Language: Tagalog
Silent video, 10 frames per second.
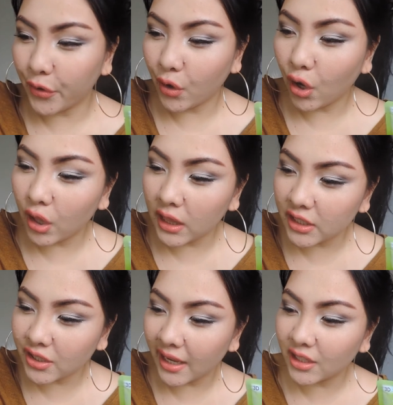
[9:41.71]
For
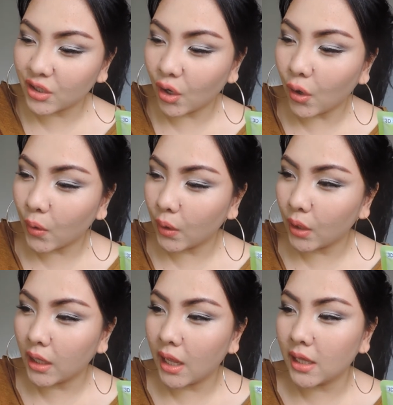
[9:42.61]
collagen,
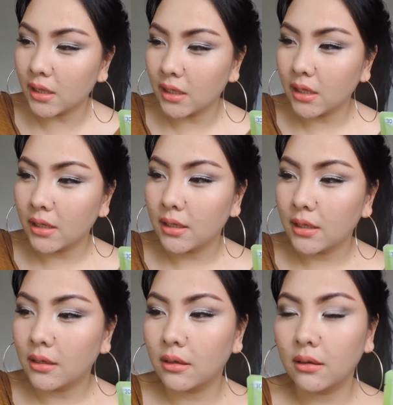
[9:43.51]
coconut,
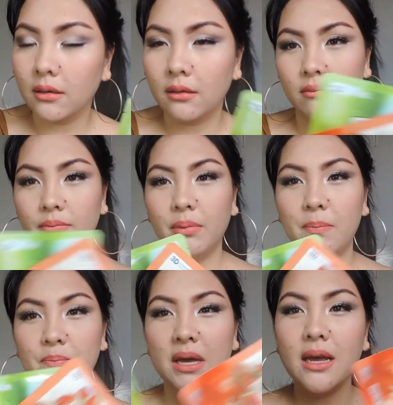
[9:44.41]

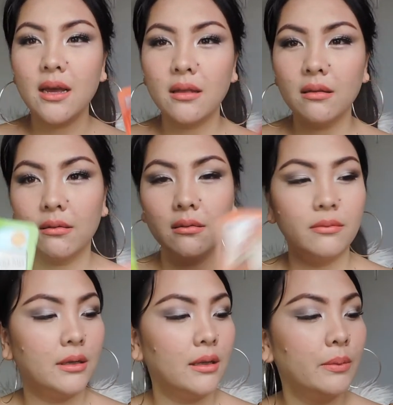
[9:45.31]

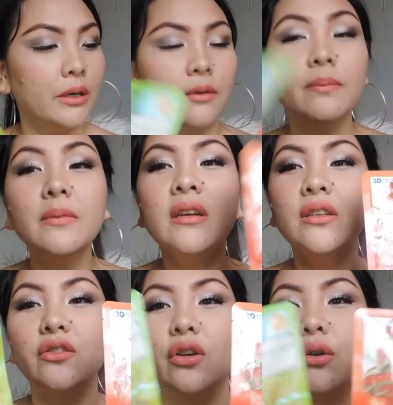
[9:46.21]
pepino, ano mo yun.
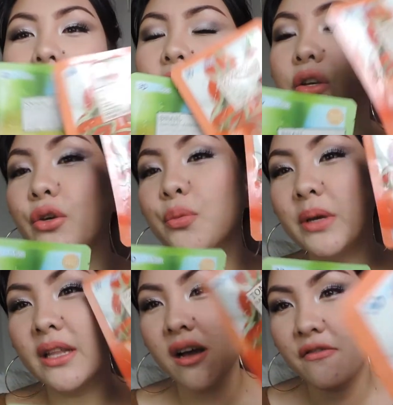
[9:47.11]
So, ito yung
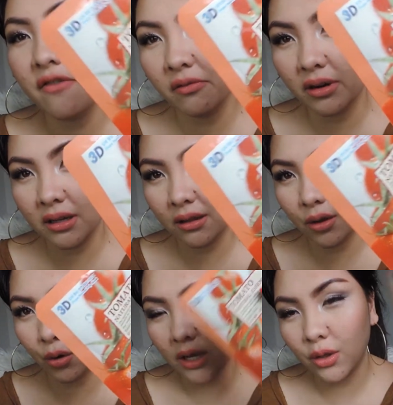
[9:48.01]
pinaka-favorite
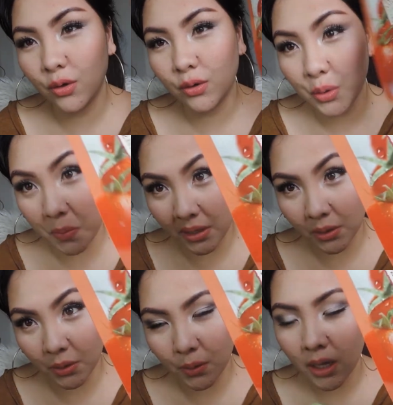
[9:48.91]
ko, itong
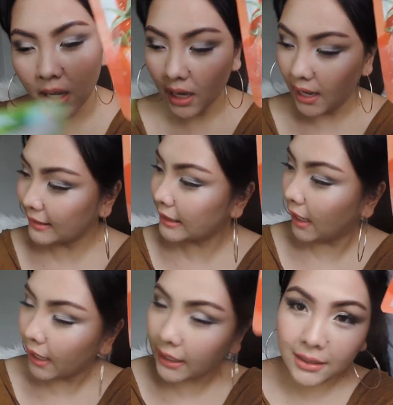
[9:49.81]
tomato. At
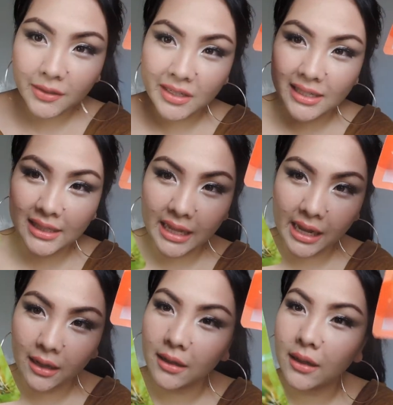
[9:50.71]
saka itong
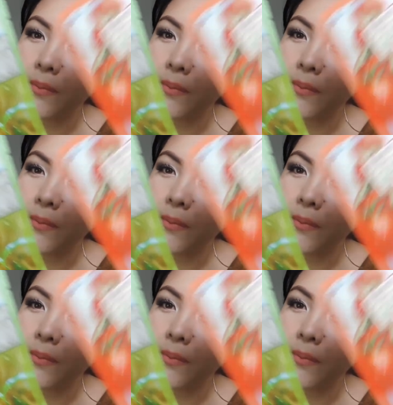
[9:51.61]
snail.